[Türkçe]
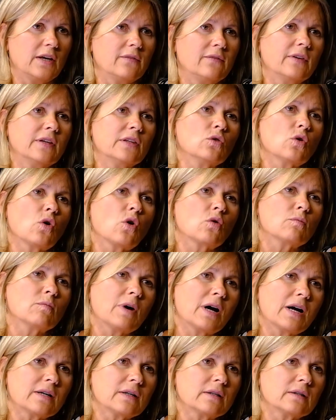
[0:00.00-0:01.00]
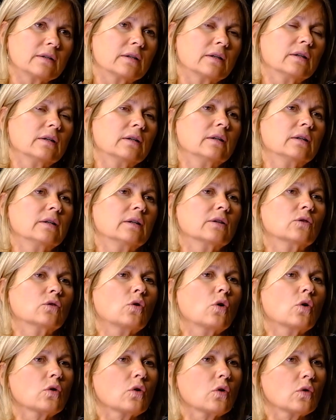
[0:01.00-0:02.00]
ve normal e,
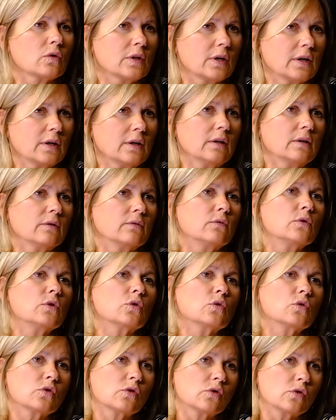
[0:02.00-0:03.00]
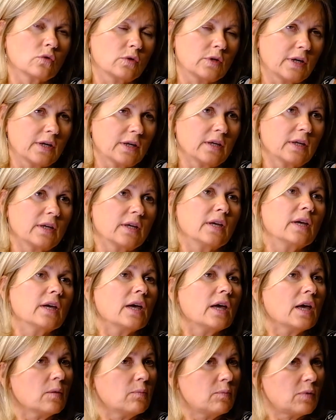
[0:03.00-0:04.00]
korona virüsü de
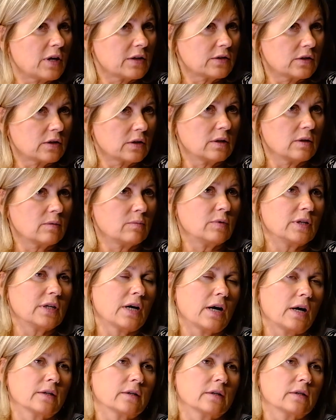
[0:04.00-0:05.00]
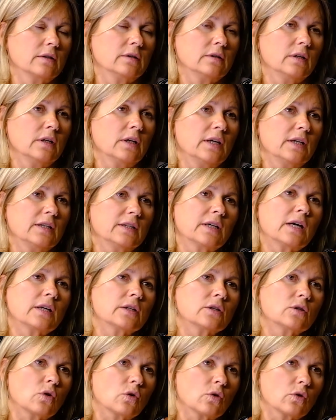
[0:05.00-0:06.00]
epeyce ne bir yaygın.
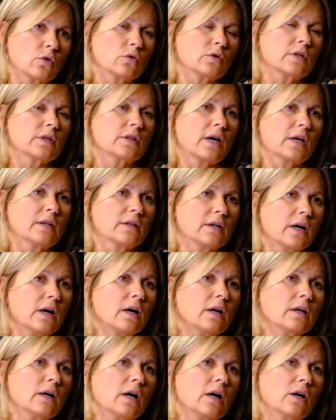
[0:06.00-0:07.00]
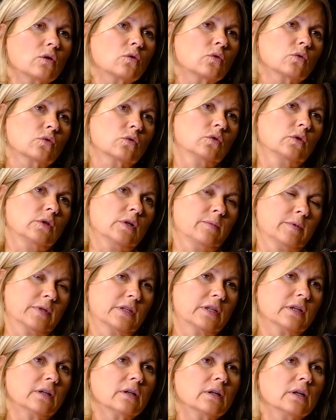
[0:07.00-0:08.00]
Yani koronadan hala
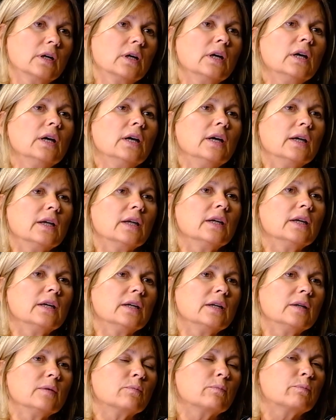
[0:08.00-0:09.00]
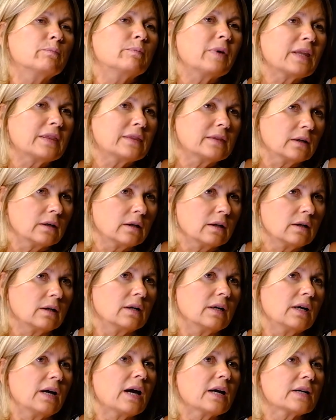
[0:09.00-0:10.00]
kurtulamadık. E, Rita,
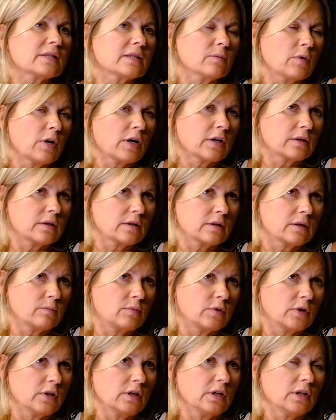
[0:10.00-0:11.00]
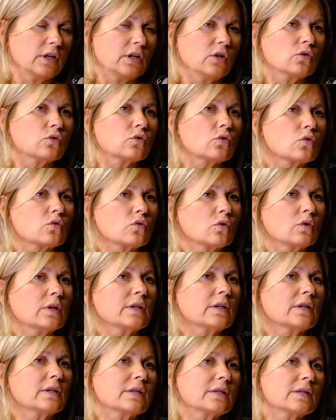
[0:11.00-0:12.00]
her zamanki gibi
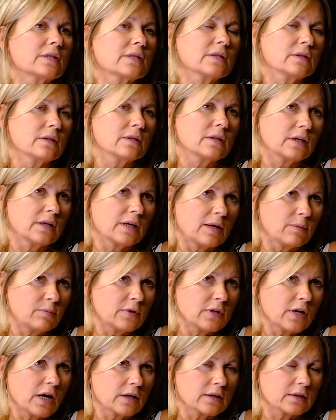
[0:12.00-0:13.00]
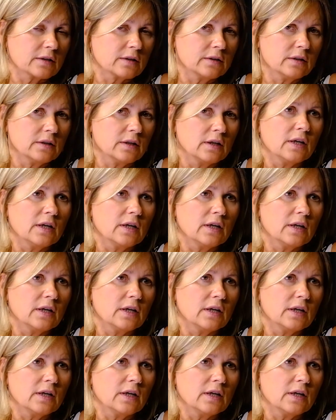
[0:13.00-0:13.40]
çocuklar arasında hep yaygın.